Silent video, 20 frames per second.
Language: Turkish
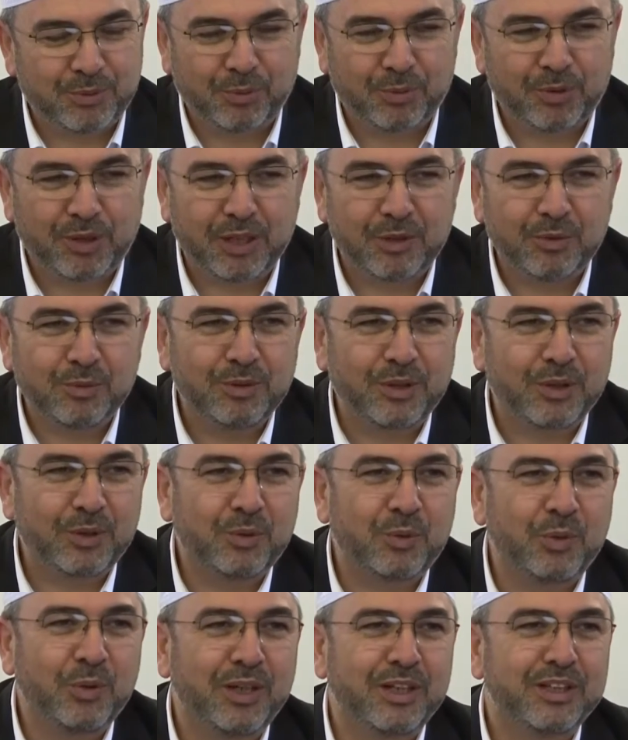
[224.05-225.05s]
O
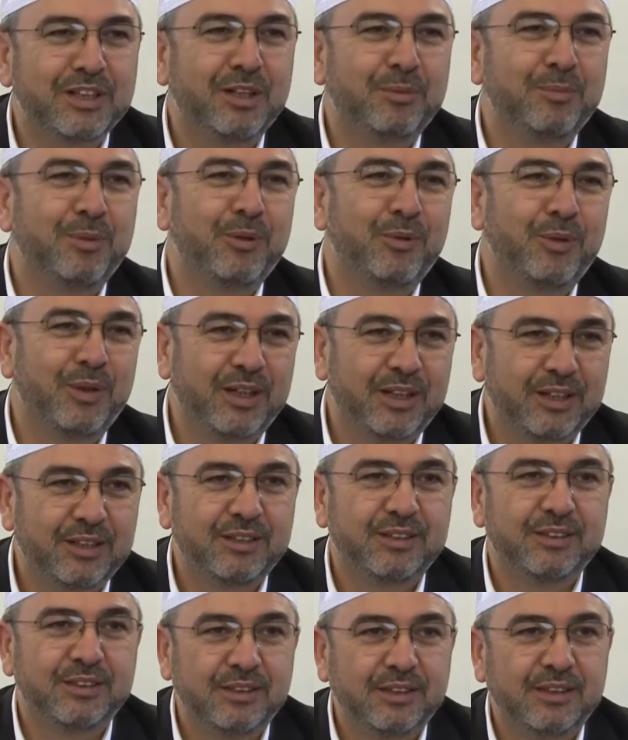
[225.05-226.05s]
kanunları koyan da Mevla
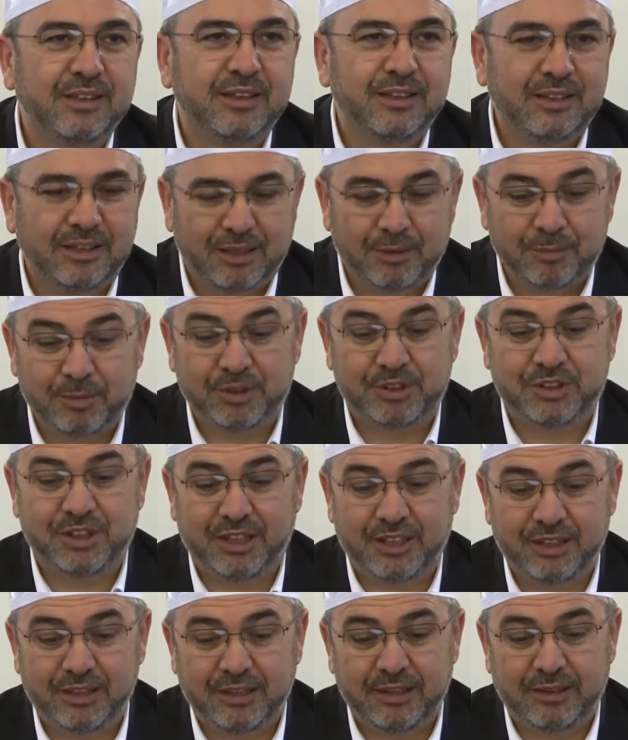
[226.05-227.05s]
bir
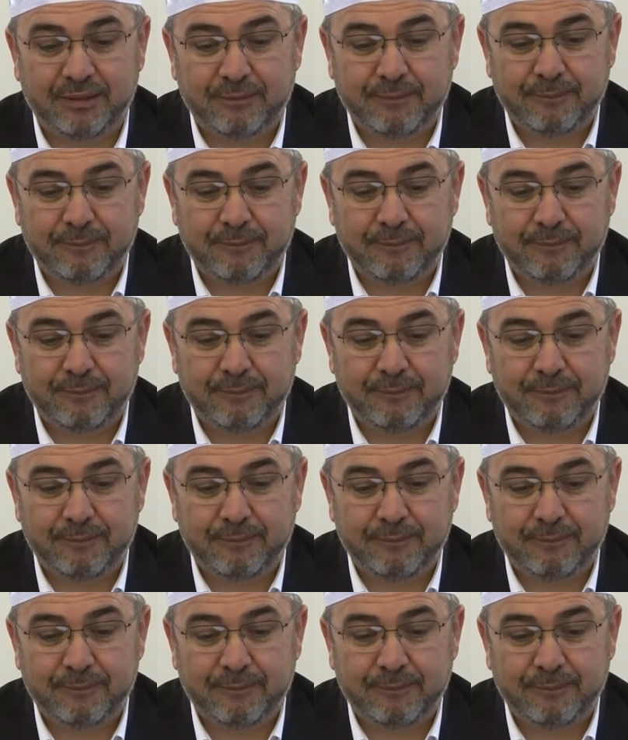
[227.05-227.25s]
şekilde.